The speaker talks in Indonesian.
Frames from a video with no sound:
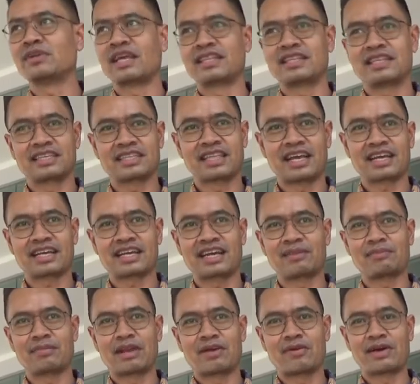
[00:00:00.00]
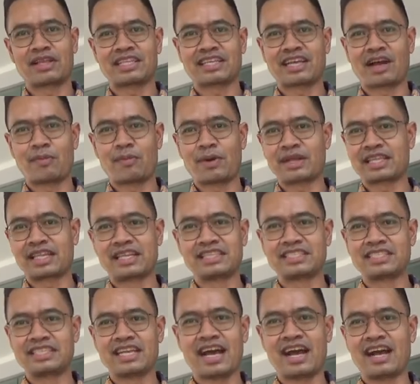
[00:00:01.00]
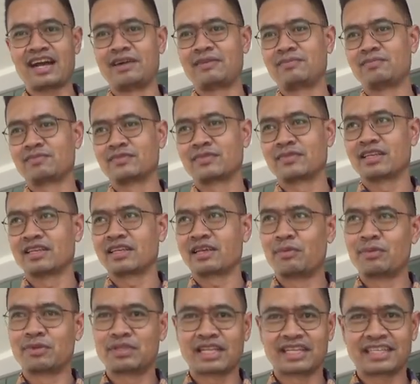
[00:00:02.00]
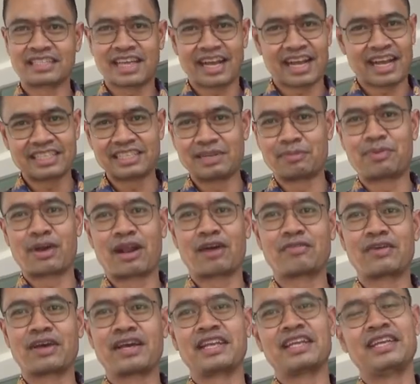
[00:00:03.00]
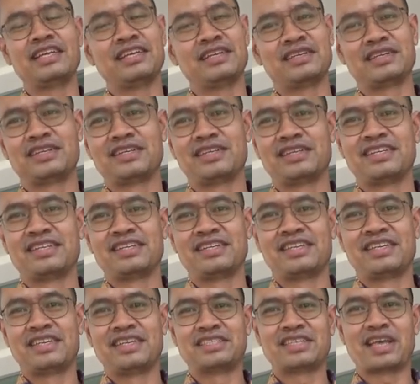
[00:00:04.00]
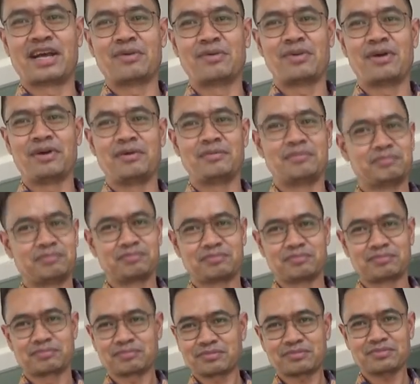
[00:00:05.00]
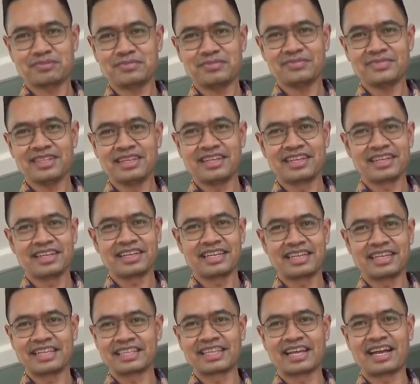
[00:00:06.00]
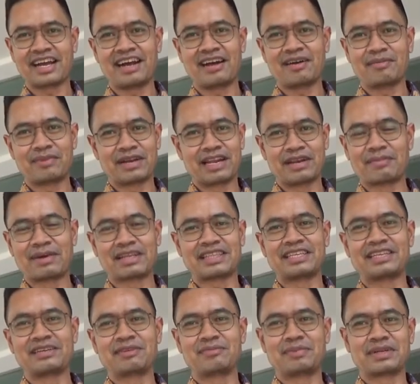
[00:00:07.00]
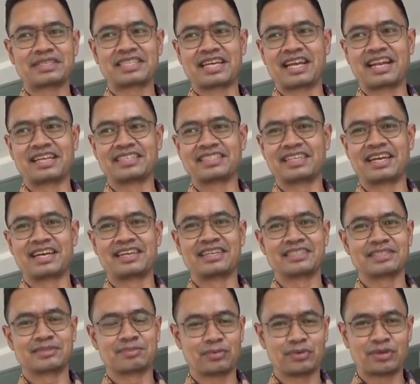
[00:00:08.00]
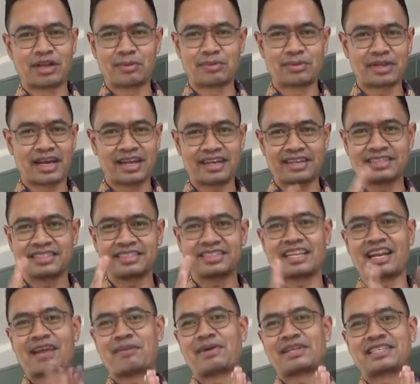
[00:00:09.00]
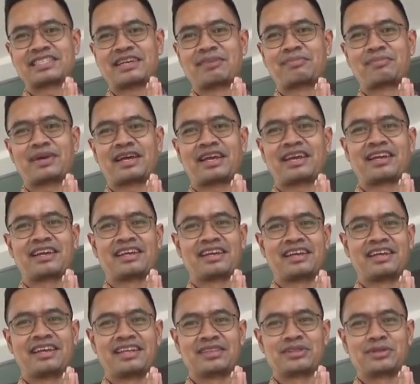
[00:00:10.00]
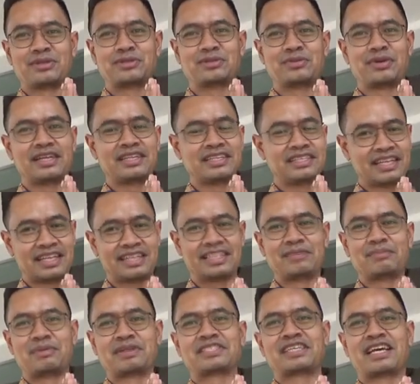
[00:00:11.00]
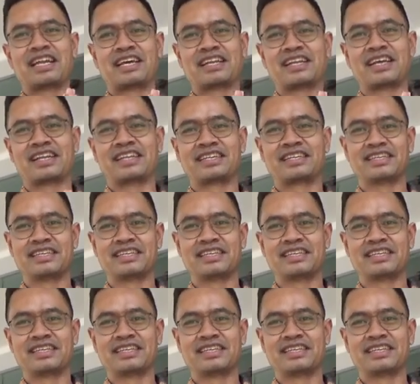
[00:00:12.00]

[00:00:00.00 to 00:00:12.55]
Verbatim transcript: Nanti kita akan melewati Kabupaten Siak, kemudian kita akan nyebrang ferry. Insya Allah kita menikmati perjalanannya. Mudah-mudahan selamat sampai tujuan dan di perjalanan.